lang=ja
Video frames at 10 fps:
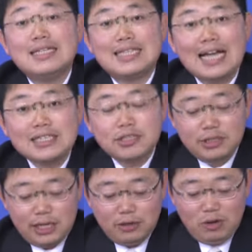
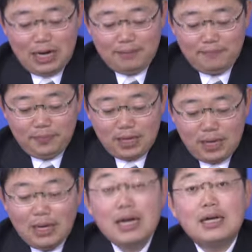30年後は
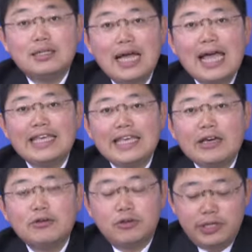大企
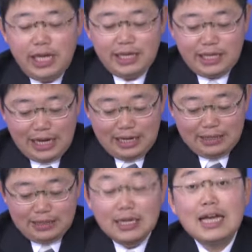業の利益
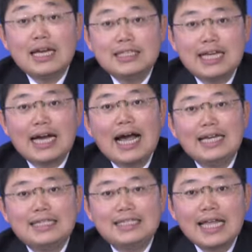が社
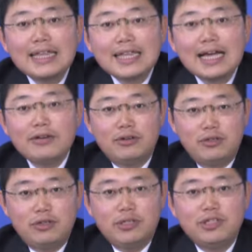会全体
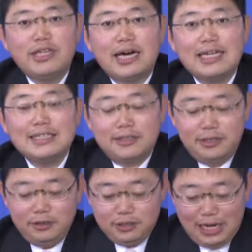を豊かにす
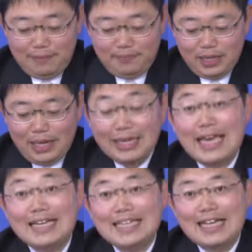るような
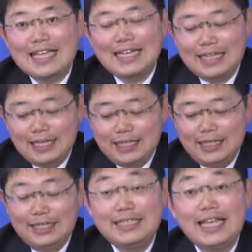経済体制
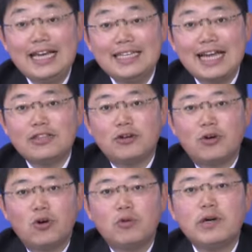にしていきたい
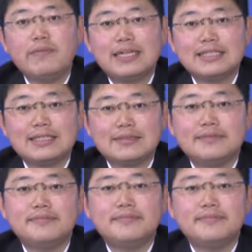と思います。